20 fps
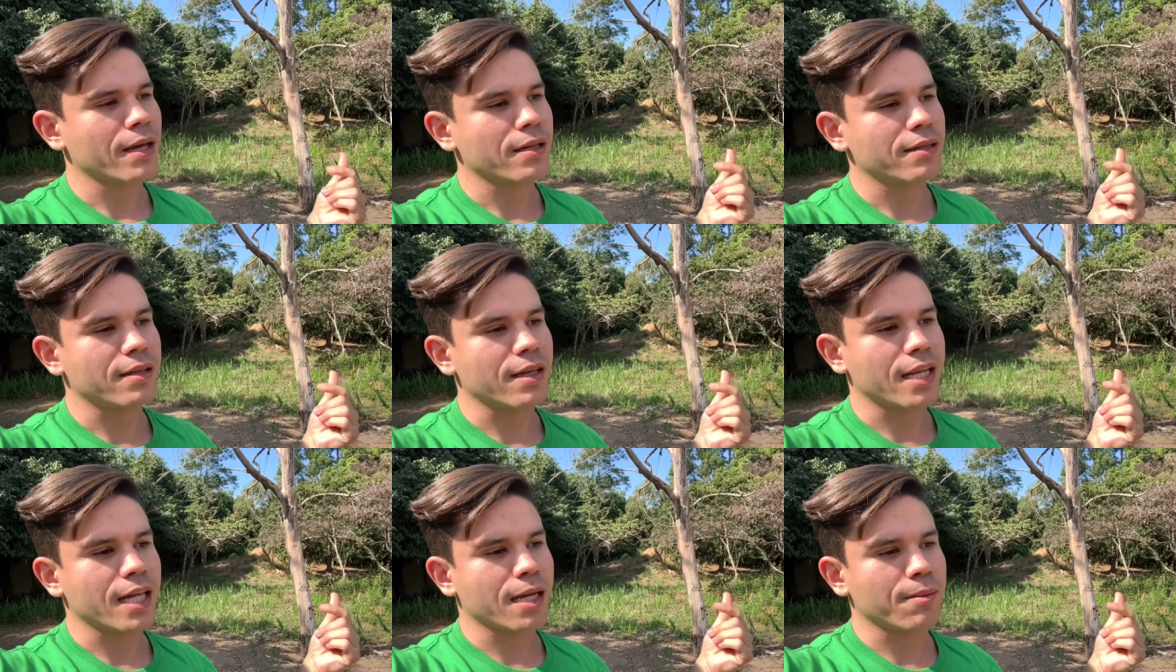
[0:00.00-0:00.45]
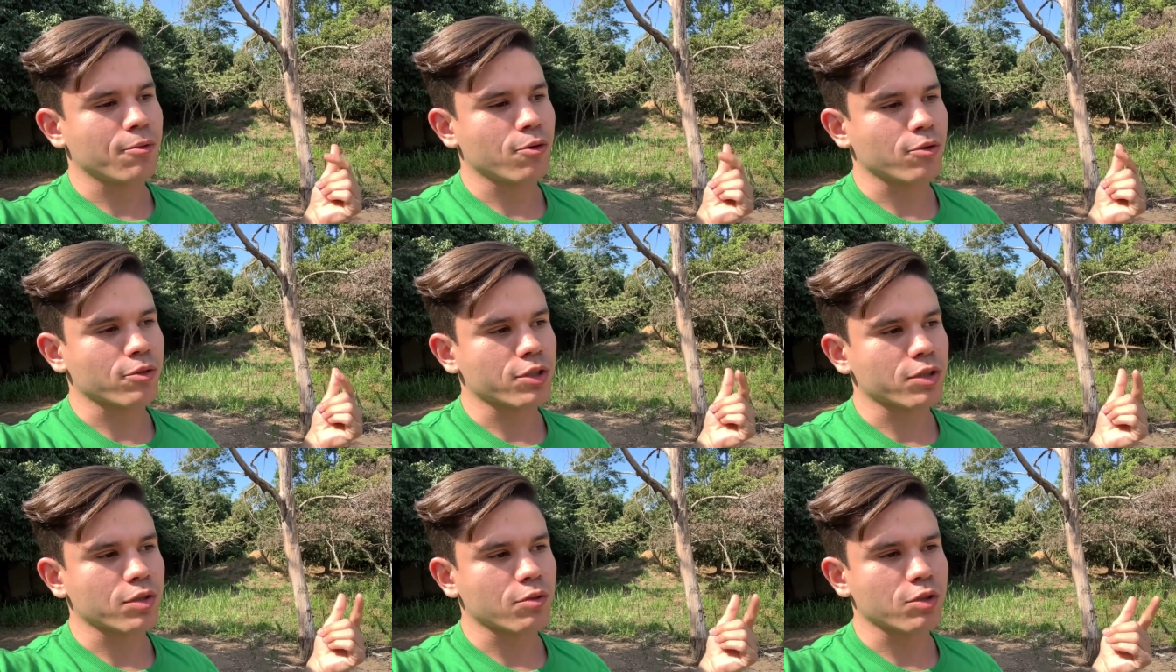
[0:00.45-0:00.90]

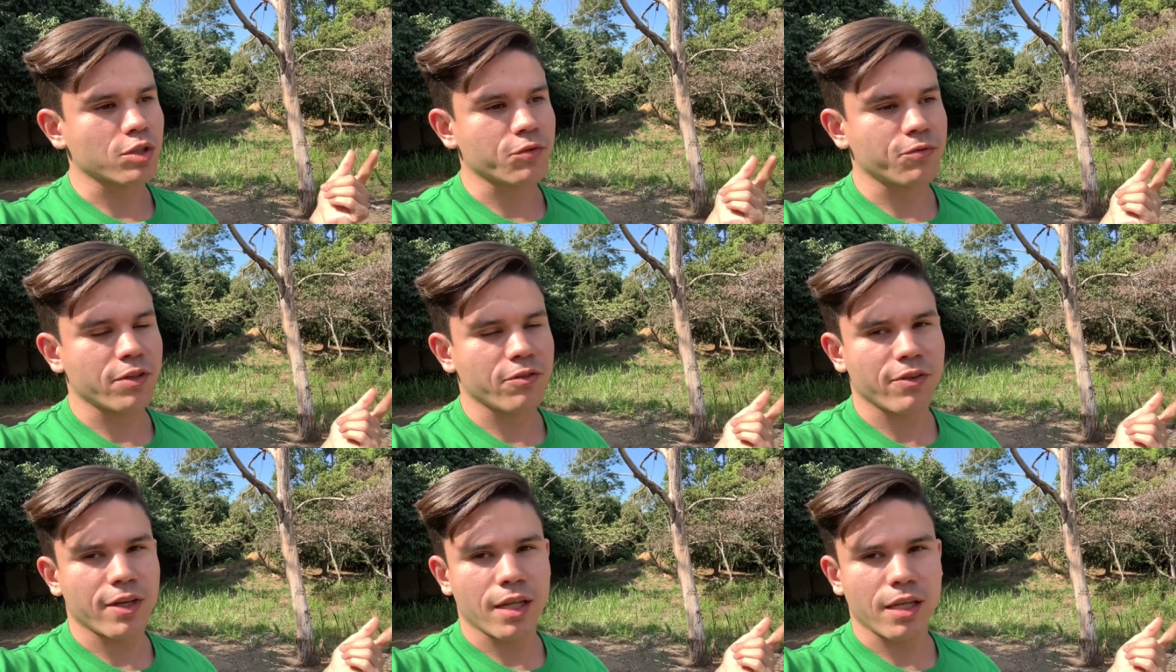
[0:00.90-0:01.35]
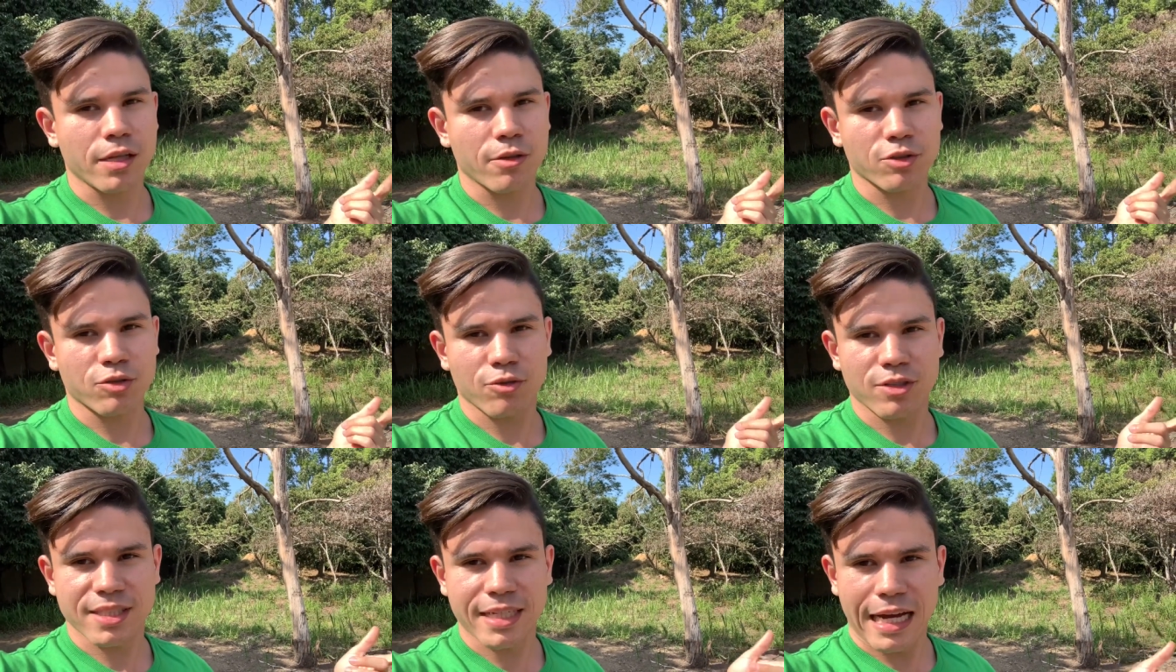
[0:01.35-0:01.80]
teremos os
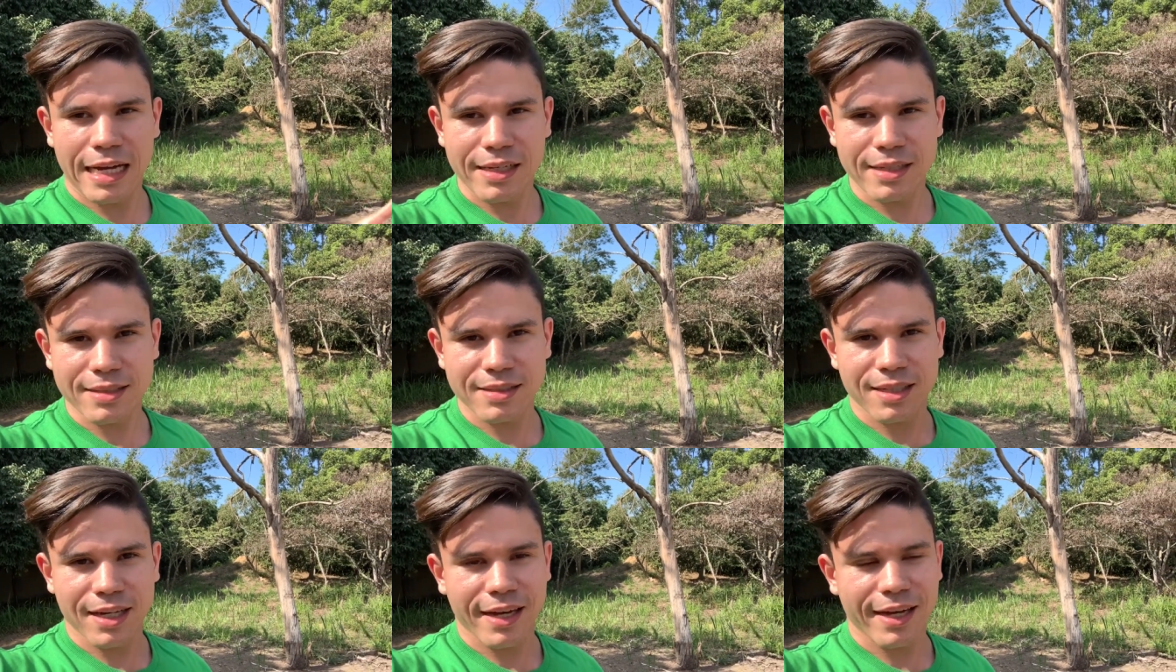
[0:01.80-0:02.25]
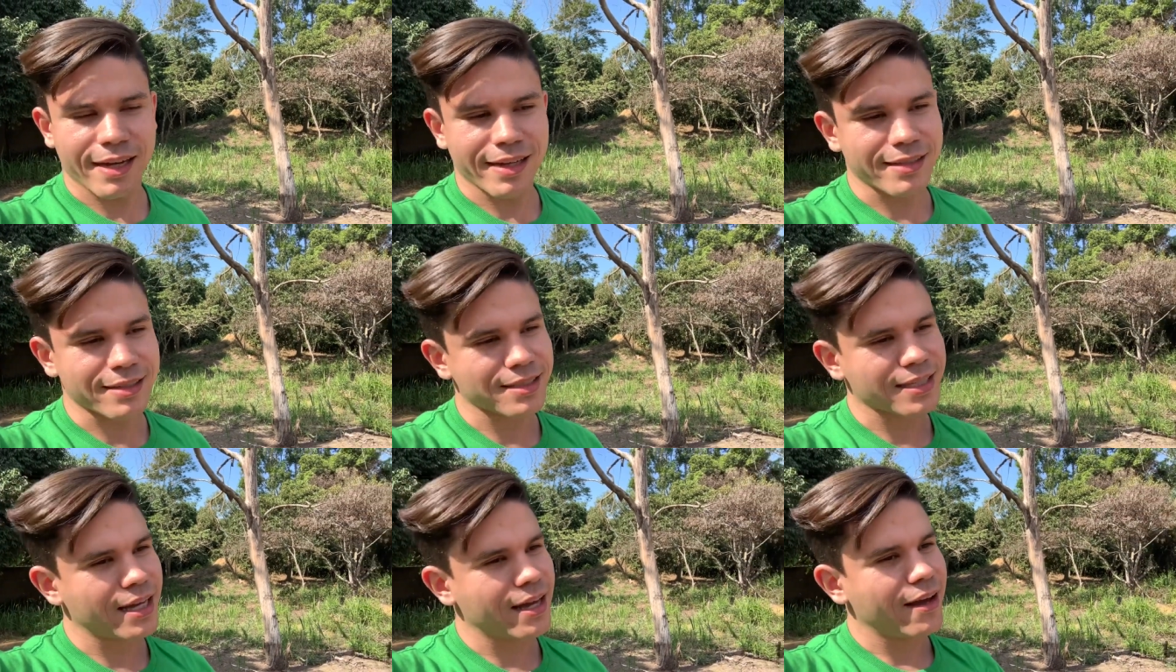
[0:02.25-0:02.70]
viveirinhos dos
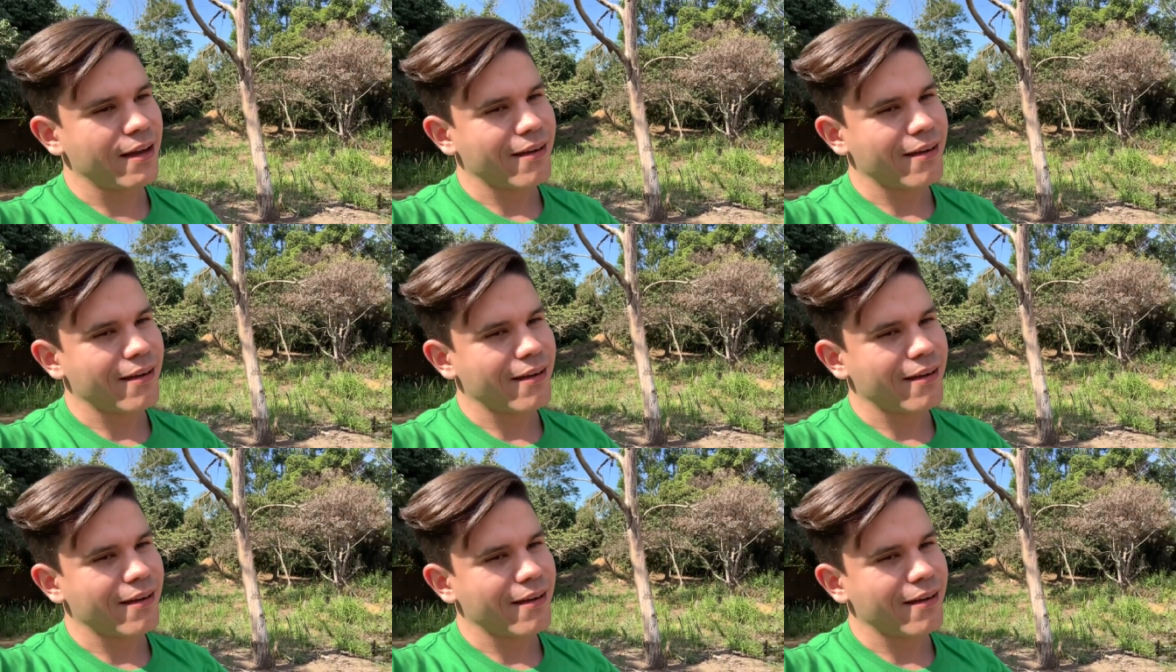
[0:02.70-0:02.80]
garnizés,